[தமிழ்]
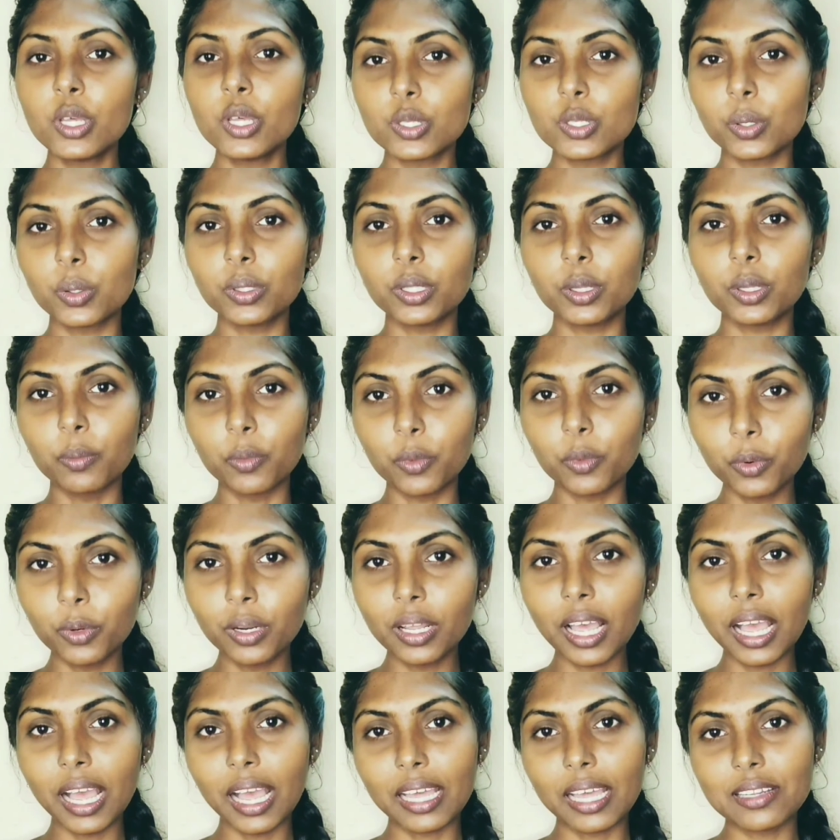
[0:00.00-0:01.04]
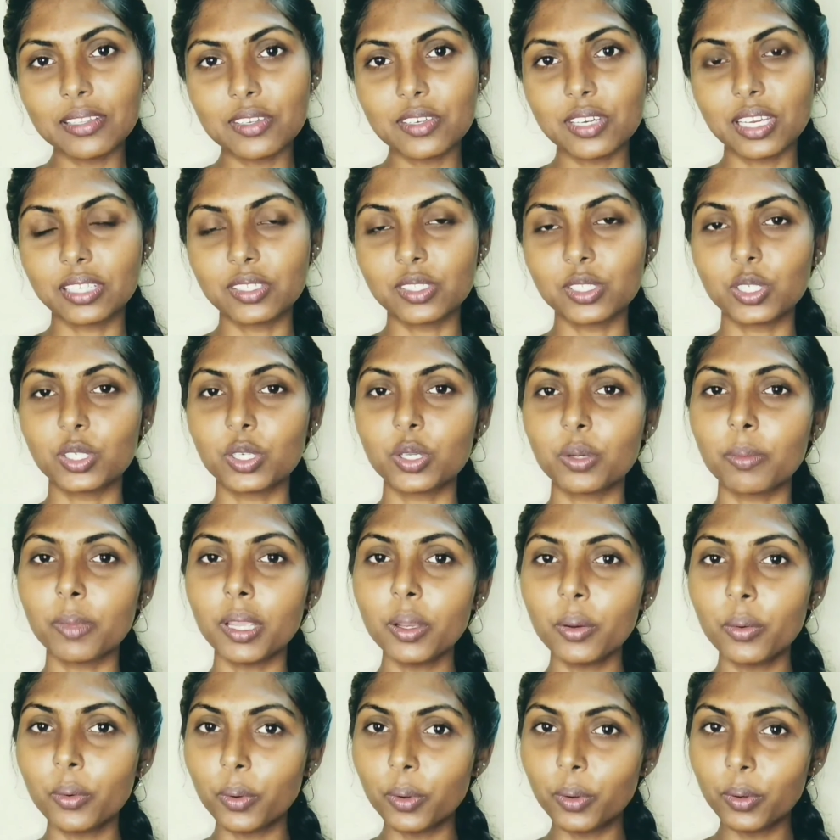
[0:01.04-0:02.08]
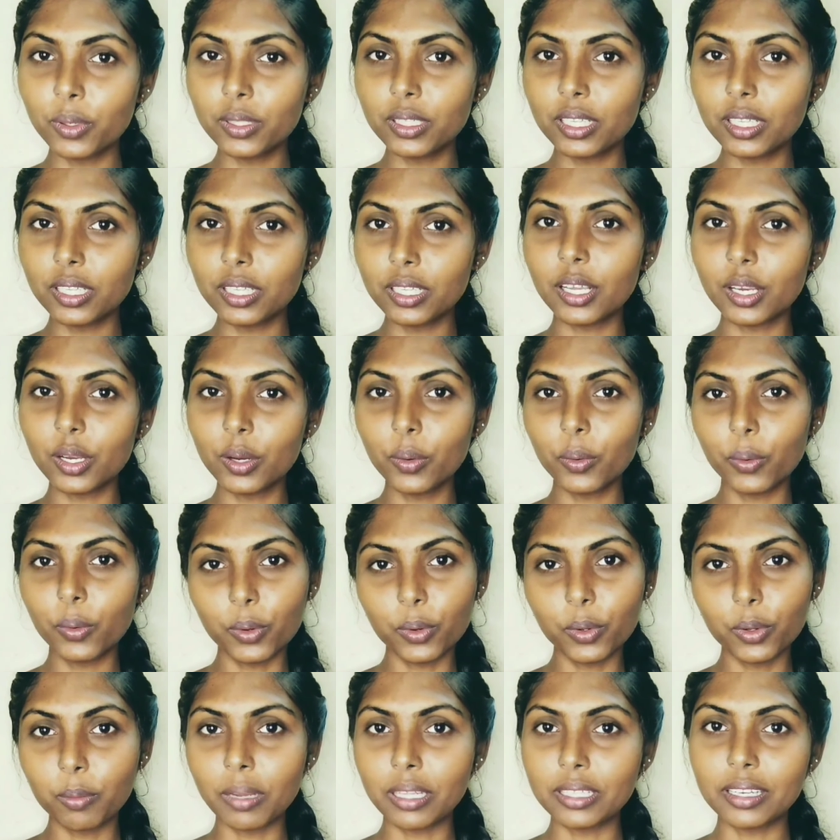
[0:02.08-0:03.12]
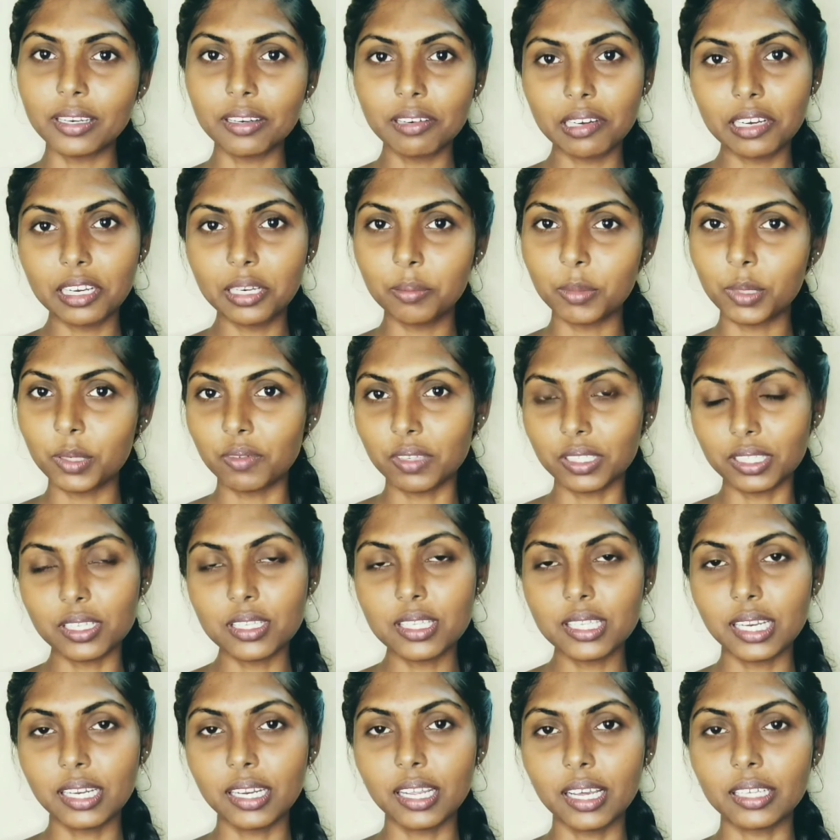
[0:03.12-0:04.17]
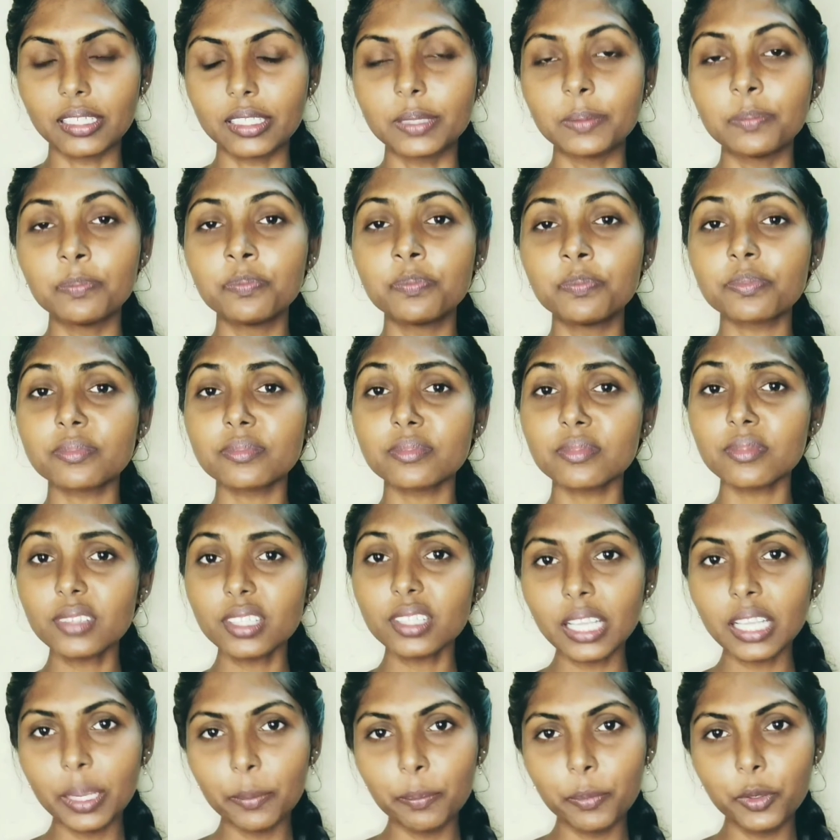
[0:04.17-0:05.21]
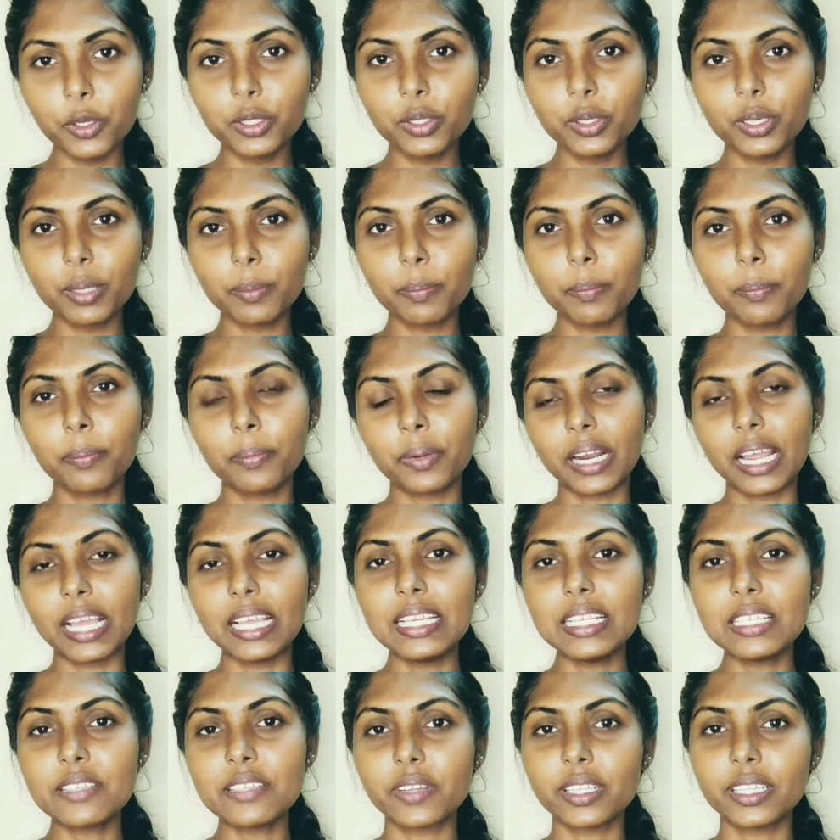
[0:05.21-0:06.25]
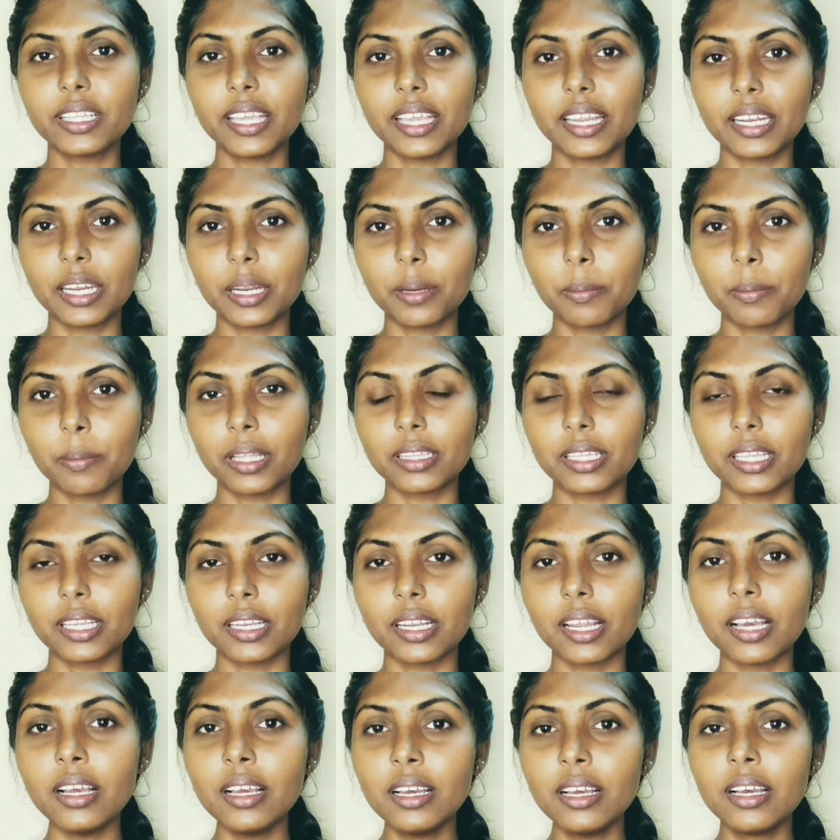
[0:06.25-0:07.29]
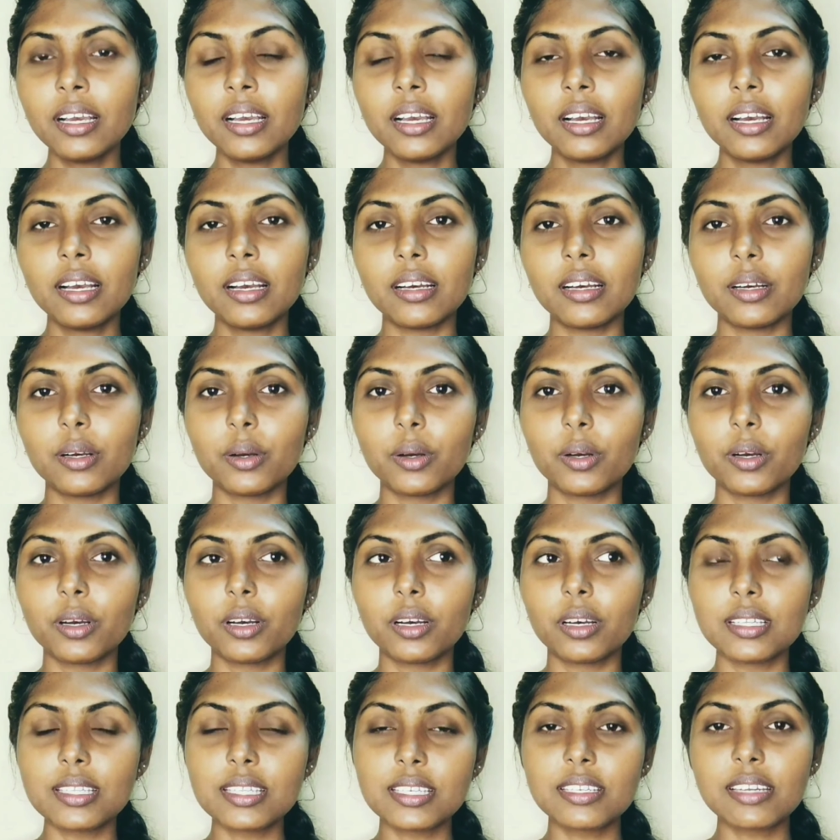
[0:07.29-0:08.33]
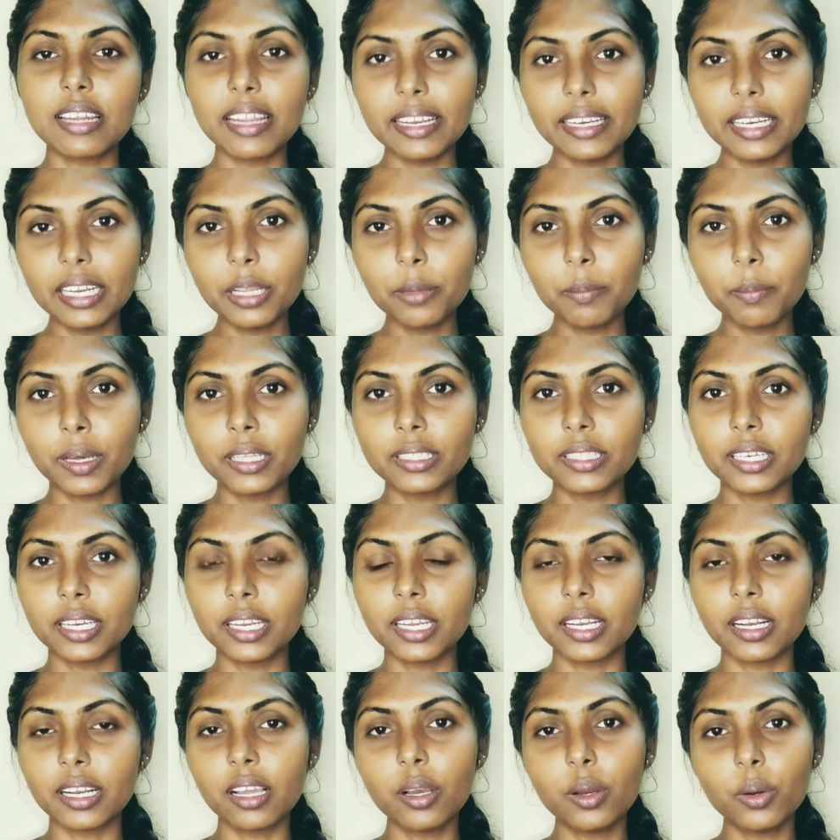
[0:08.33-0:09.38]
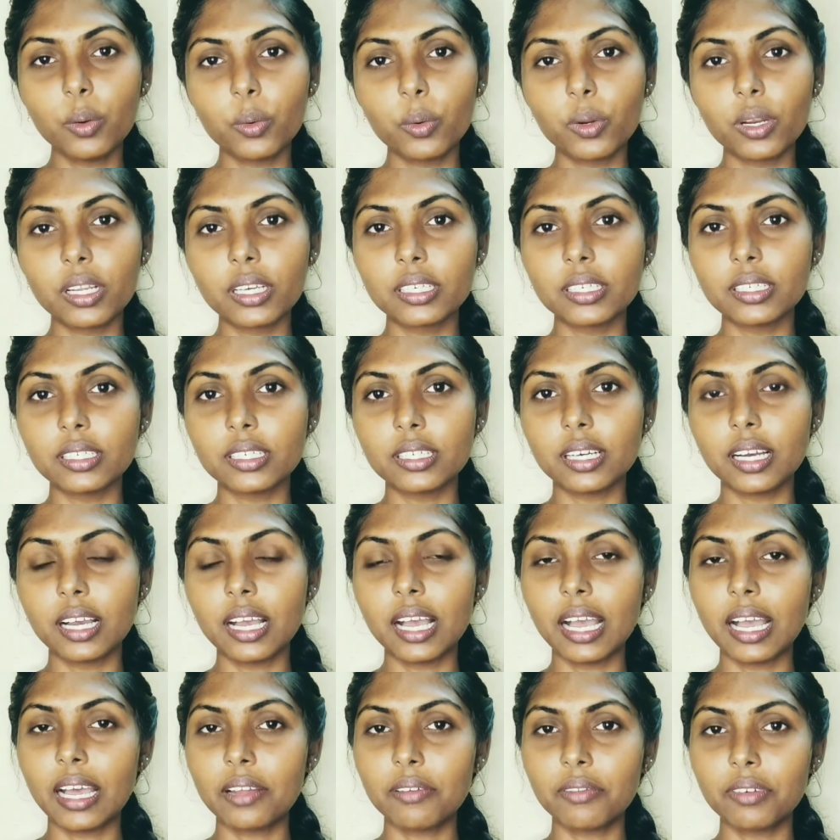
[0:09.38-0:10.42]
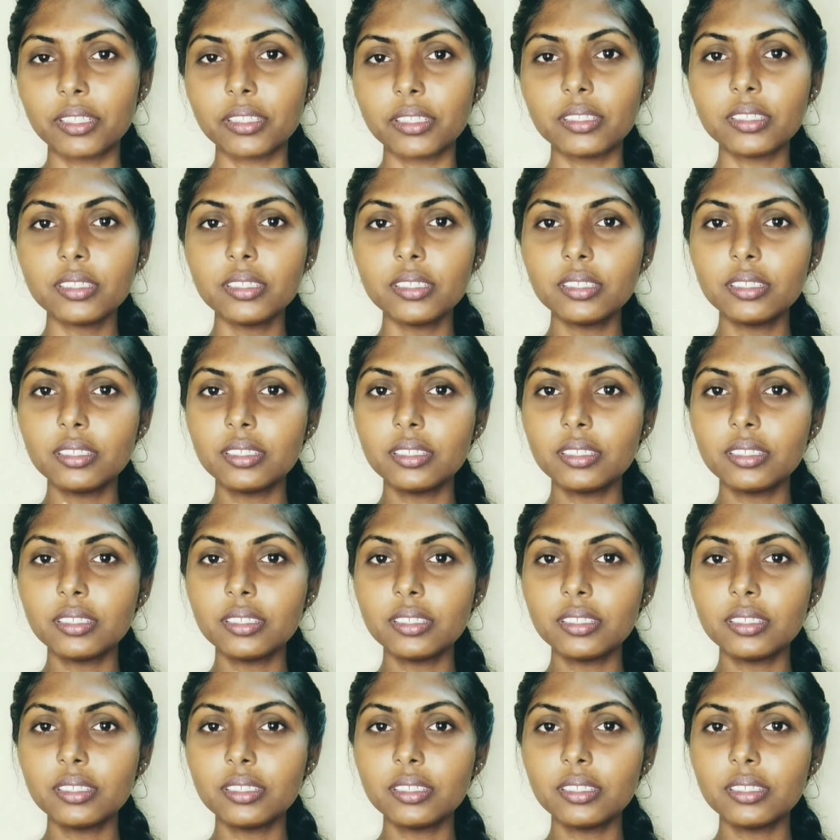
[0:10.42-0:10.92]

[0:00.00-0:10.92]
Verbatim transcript: ஸோ இந்த மூணு ஹேர் ஸ்ட்ரக்சருக்குமே ஒரு ஒருத்தங்களுக்கு ஒரு ஒரு மாதிரி ட்ரீட்மெண்ட் வந்து செட் ஆகுது இப்போ இதோட ப்ரைஸ் வந்து என்னன்னு பார்த்தீங்கன்னா ஸ்ட்ரைட்னிங் பார்த்தீங்கன்னா உங்களுக்கு ஹேர் வந்து